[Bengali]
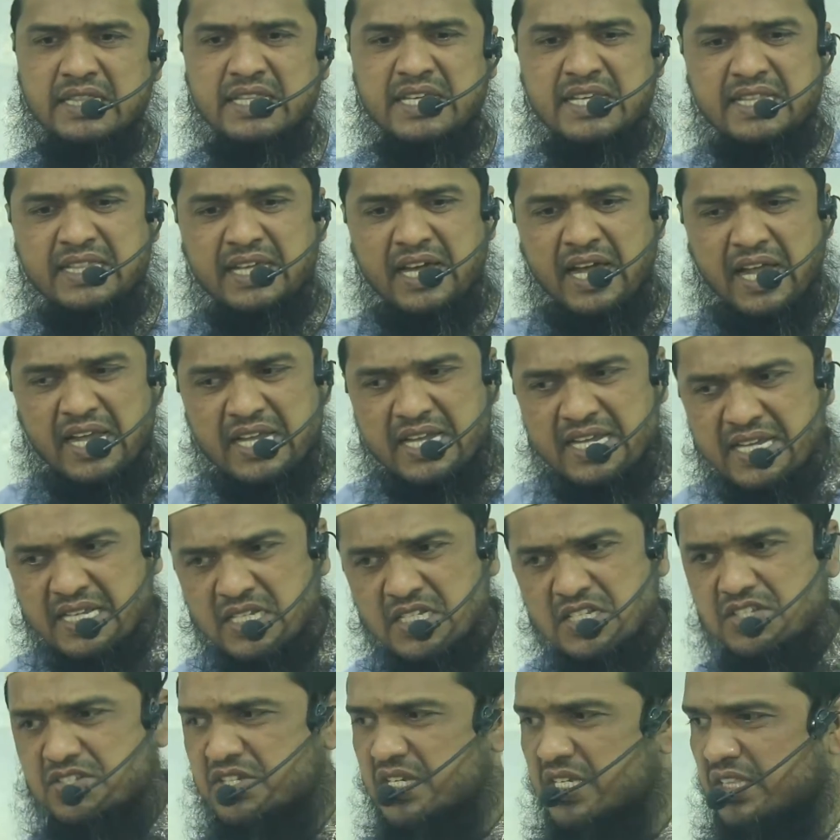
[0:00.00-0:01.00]

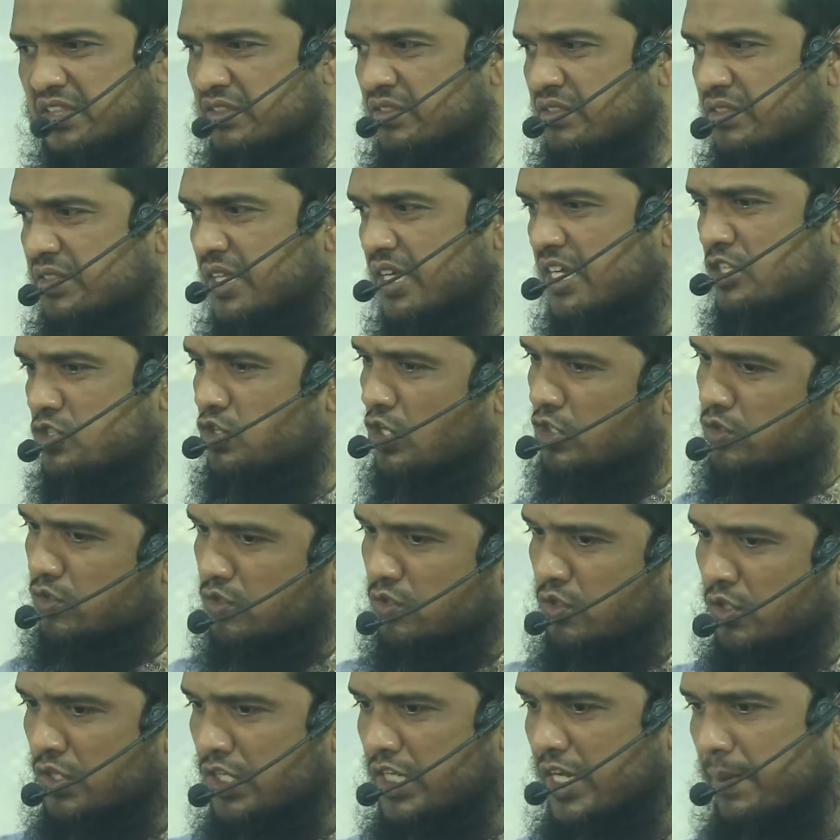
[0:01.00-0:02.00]
দ্বিধাহীন চিত্তে
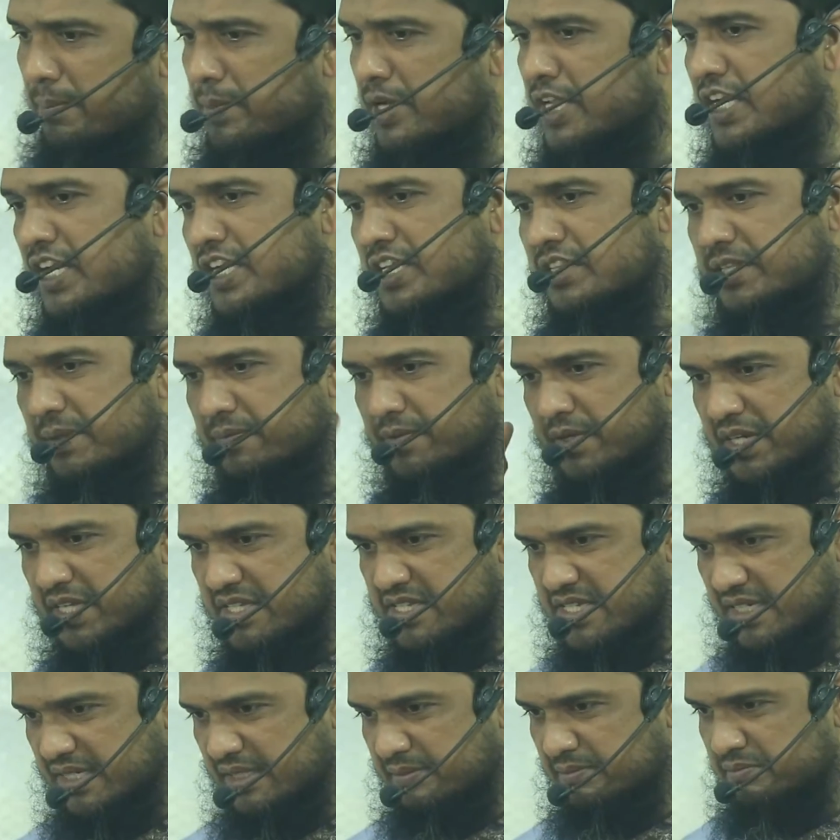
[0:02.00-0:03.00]
যতক্ষণ না মেনে নিতে
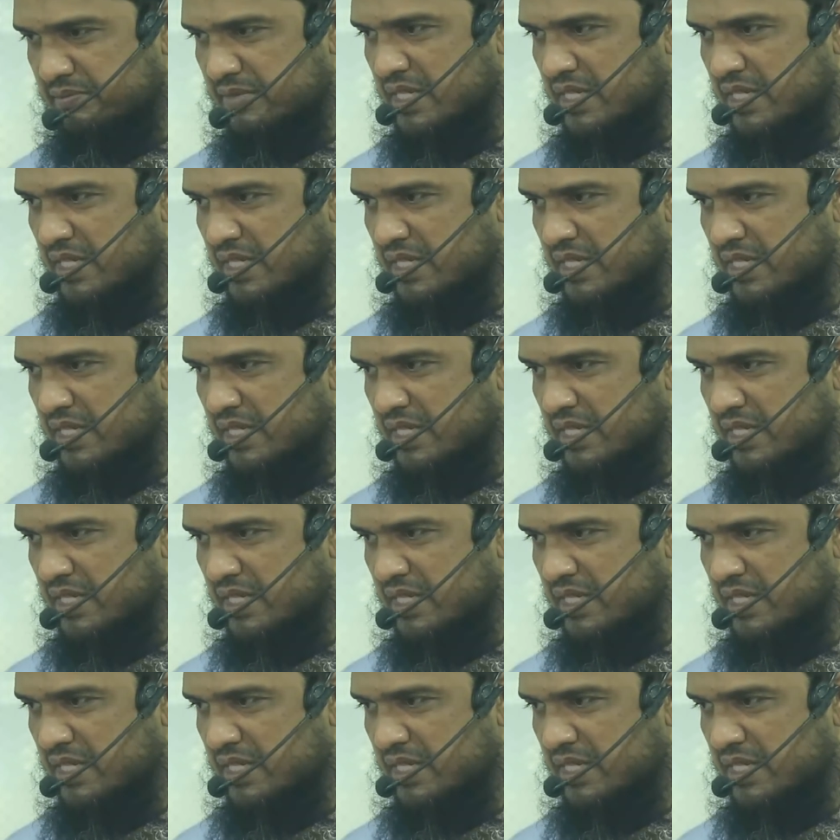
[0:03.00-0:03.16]
পেরেছে